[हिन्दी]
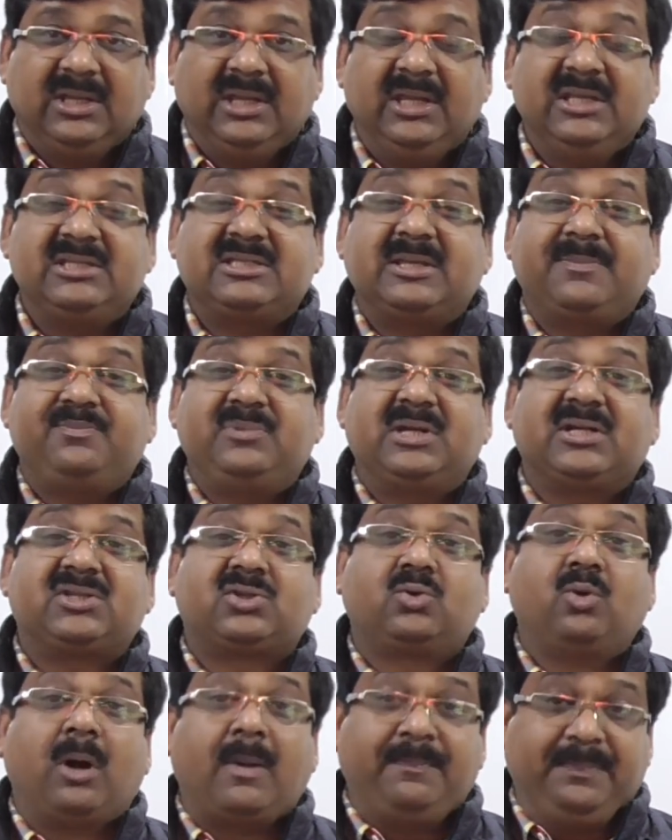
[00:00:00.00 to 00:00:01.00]
इन सब्जेक्ट्स
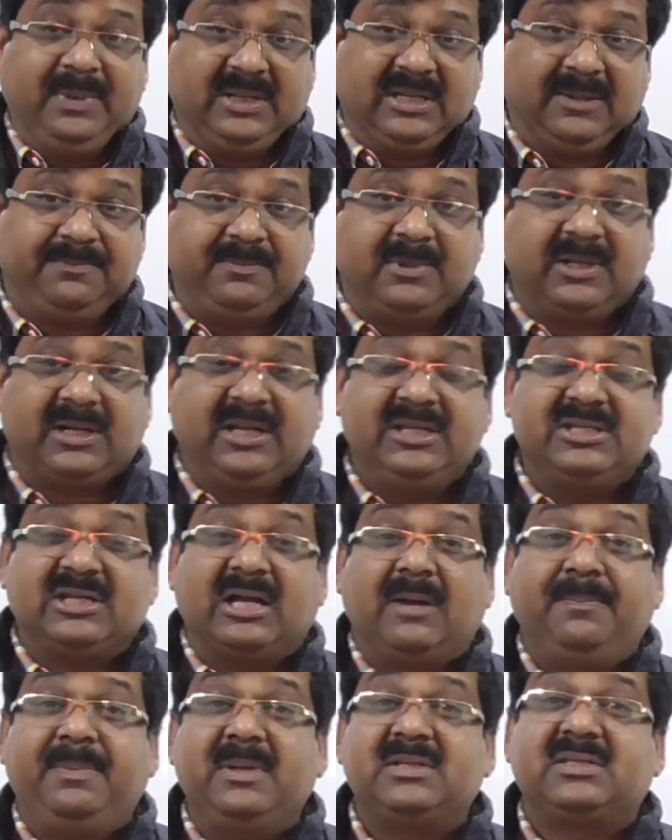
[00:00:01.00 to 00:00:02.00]
को आप पिकअप करें
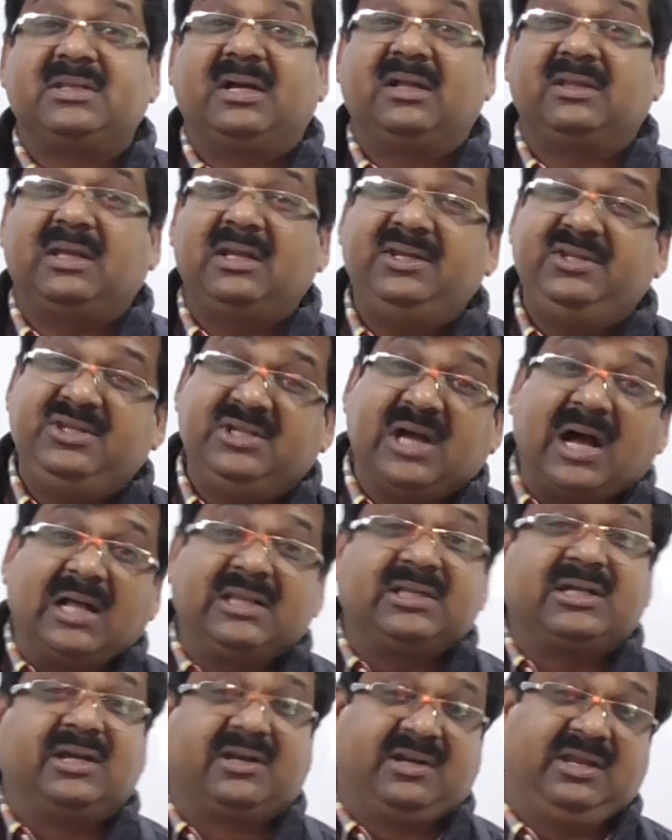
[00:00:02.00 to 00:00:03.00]
जहाँ पे ज़्यादा
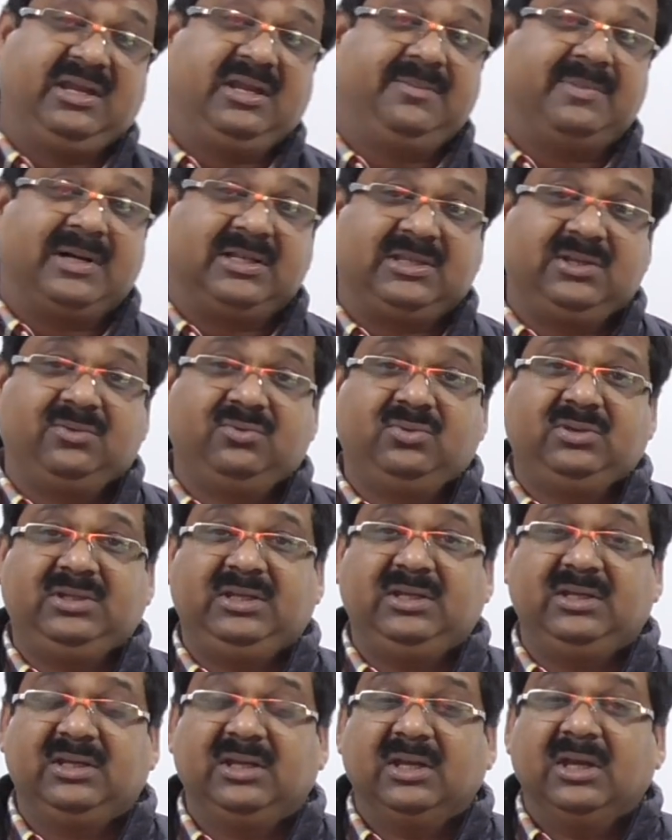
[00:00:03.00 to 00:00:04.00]
याद करने की बातें होती
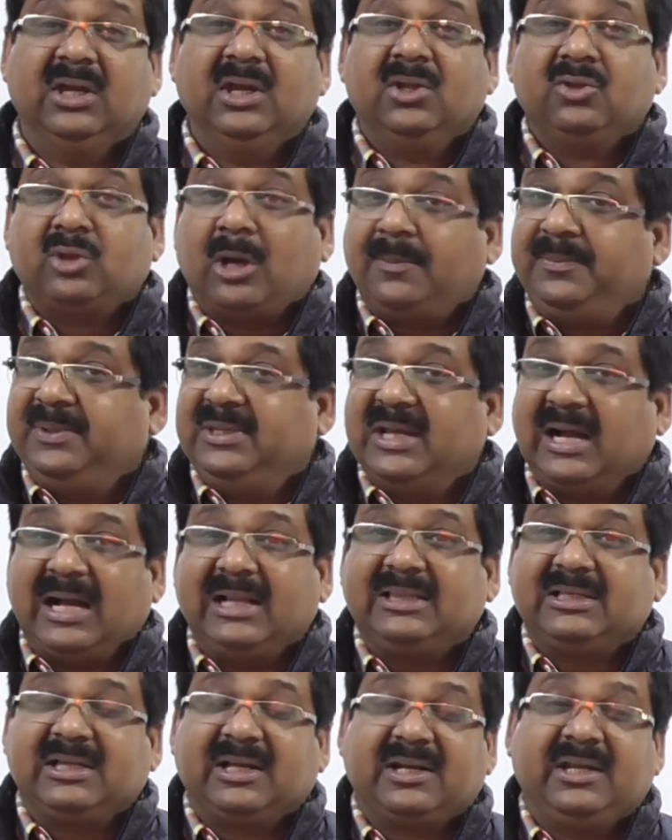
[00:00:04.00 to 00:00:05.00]
हैं तो आप
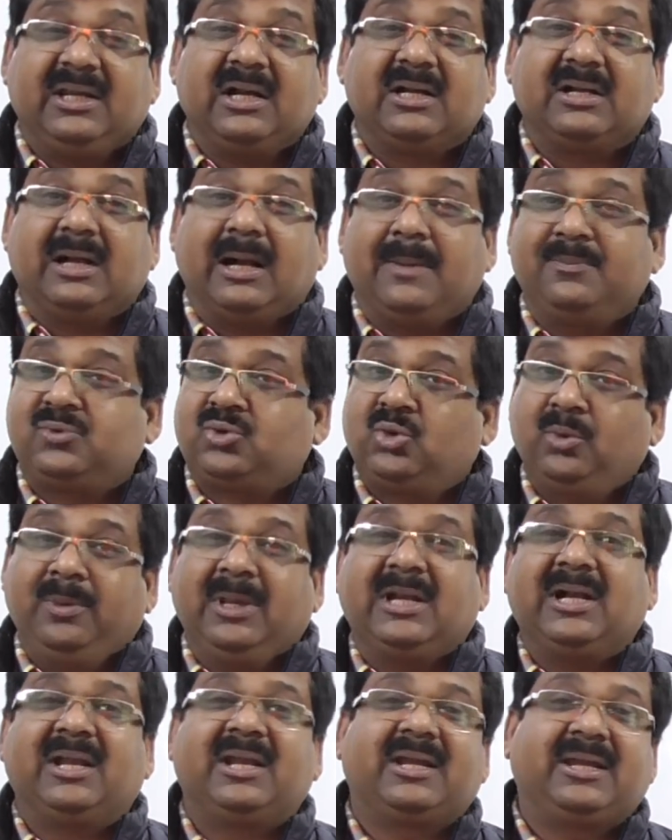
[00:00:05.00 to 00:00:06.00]
याद करने का काम
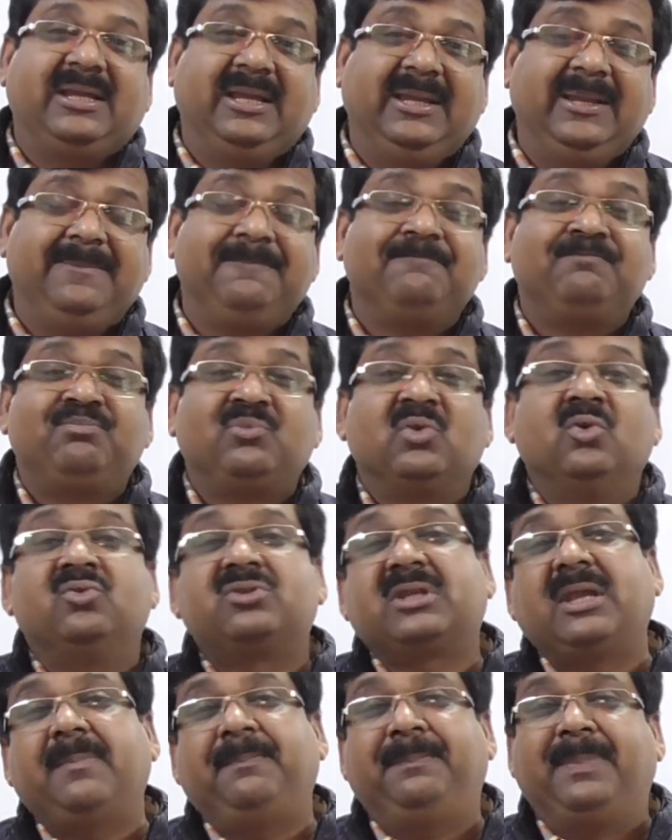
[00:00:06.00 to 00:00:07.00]
सुबह का रखें
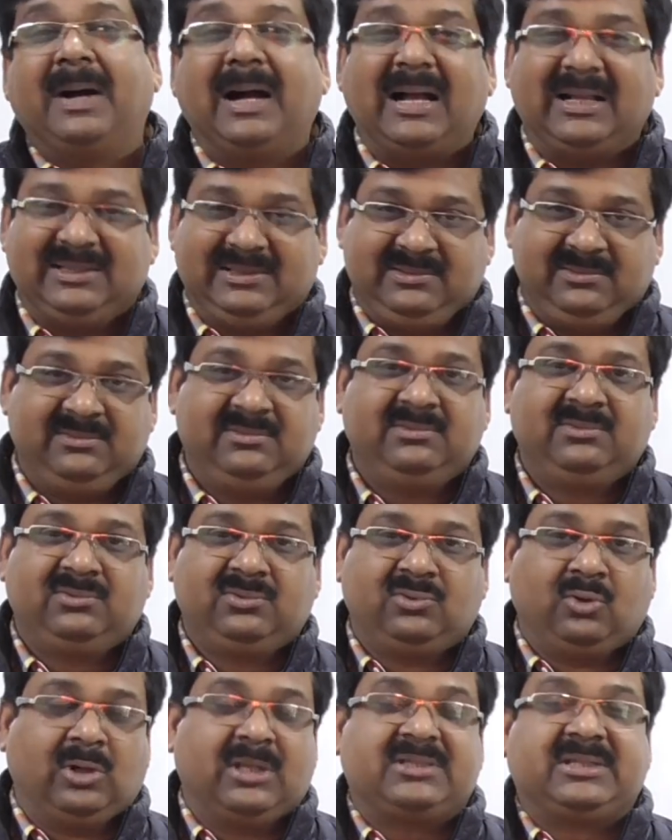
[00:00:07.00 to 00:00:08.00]
उसके बाद
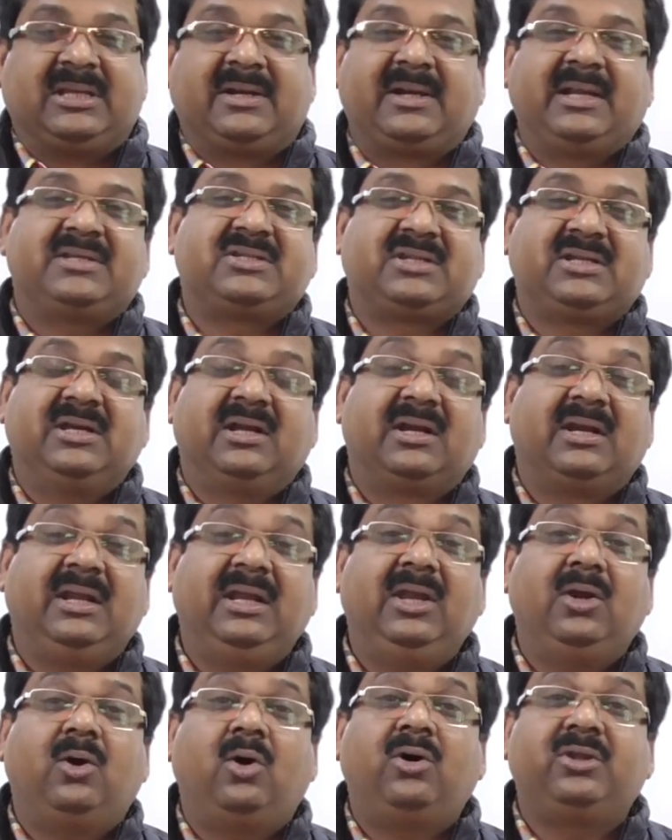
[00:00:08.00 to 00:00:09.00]
थोड़ा सा रेस्ट कर
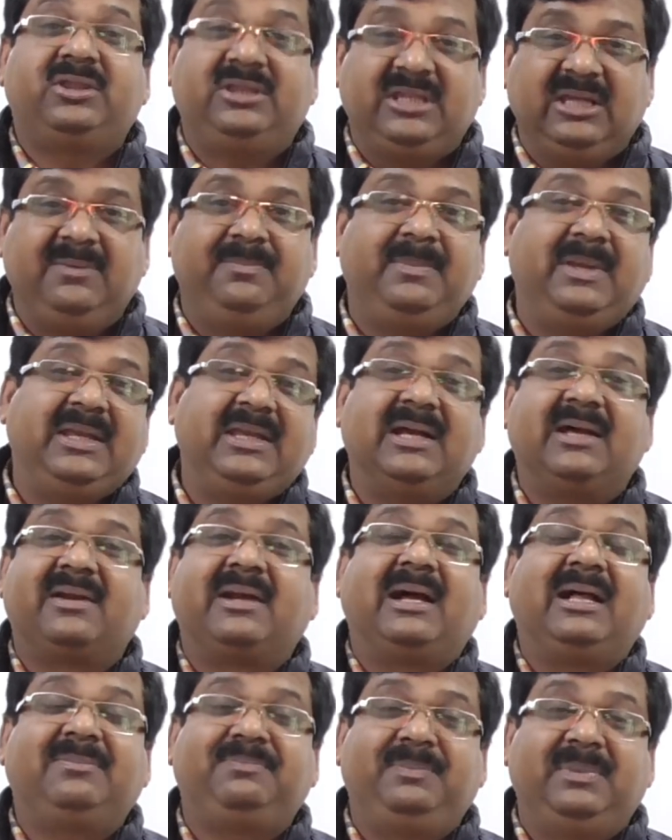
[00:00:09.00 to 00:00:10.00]
लें और दिन में या
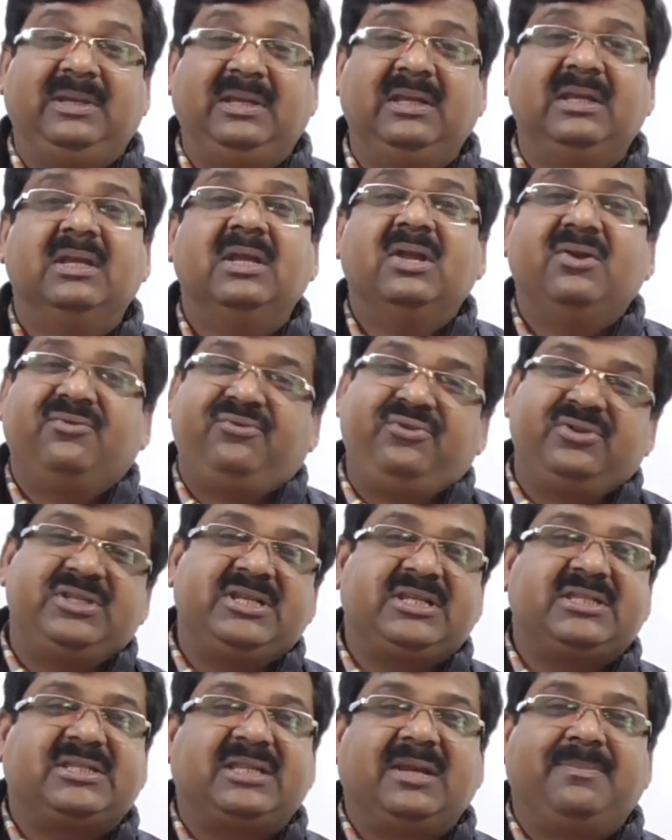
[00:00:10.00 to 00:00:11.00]
रात में
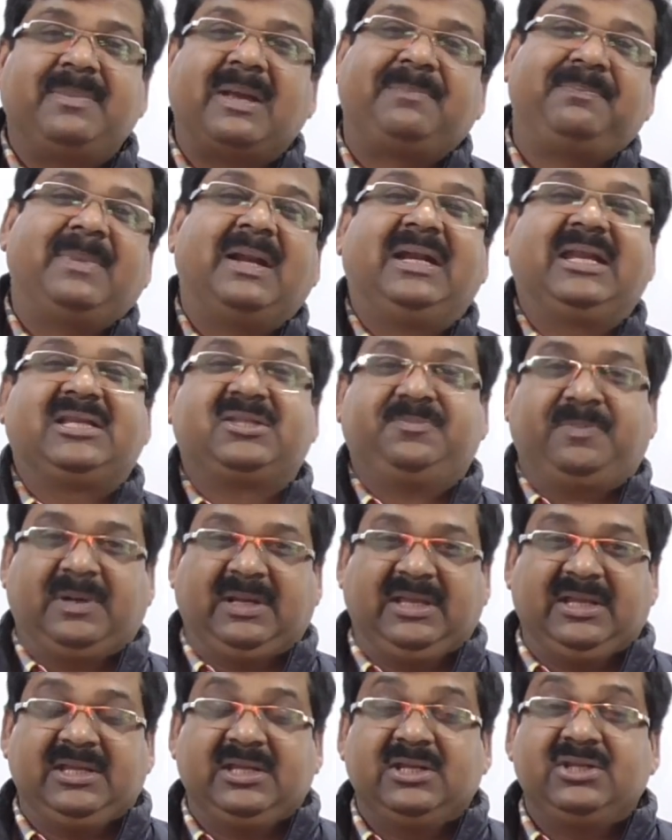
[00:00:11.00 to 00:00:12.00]
फिजिक्स एंड मैथमेटिक्स
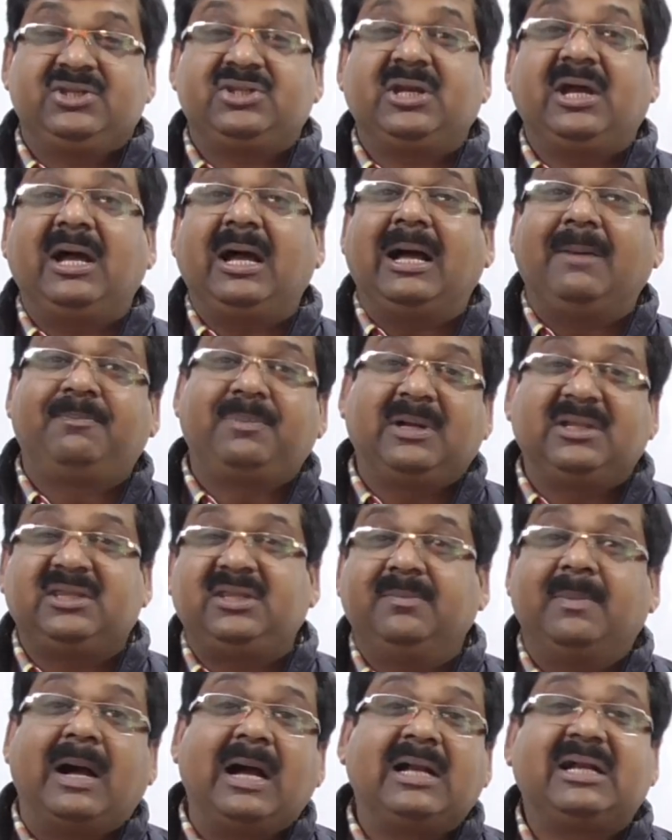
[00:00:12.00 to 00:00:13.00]
पढ़ें जहाँ आपका
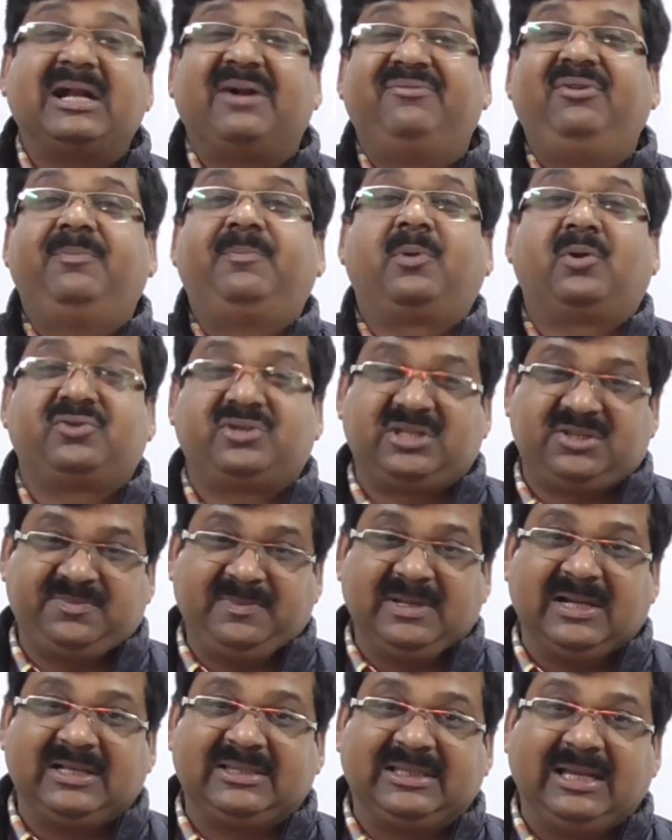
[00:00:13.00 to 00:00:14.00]
दिमाग काफ़ी प्रोसेस
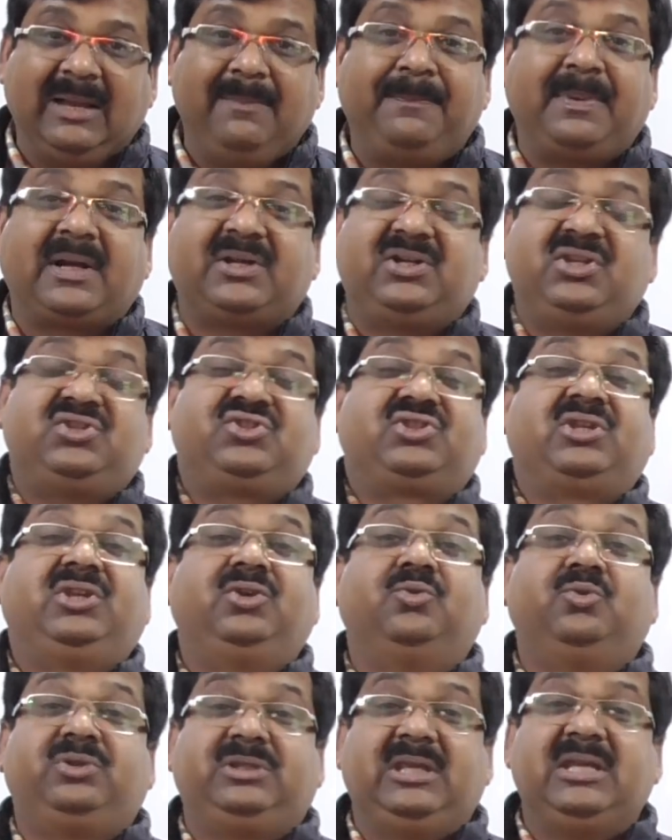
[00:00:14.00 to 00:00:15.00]
में आता है प्रैक्टिस चाहिए
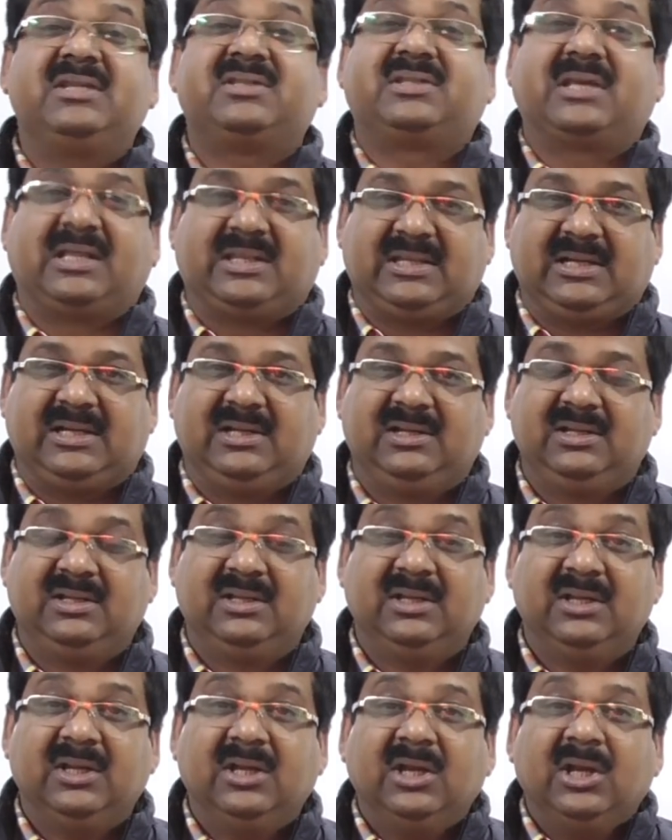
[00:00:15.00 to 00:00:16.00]
होती है ज़्यादा
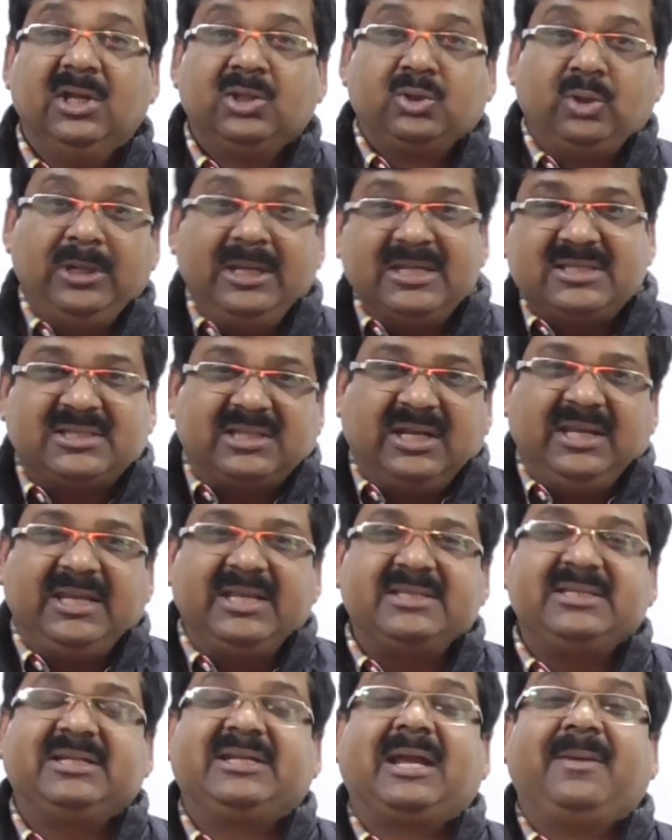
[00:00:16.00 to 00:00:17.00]
तो इस
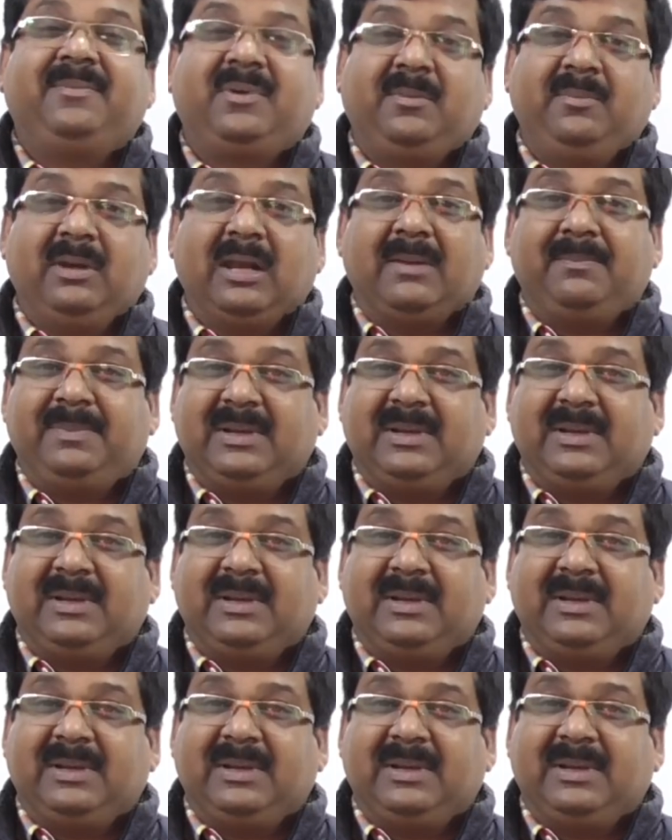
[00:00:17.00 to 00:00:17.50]
तरीके से टाइम टेबल आप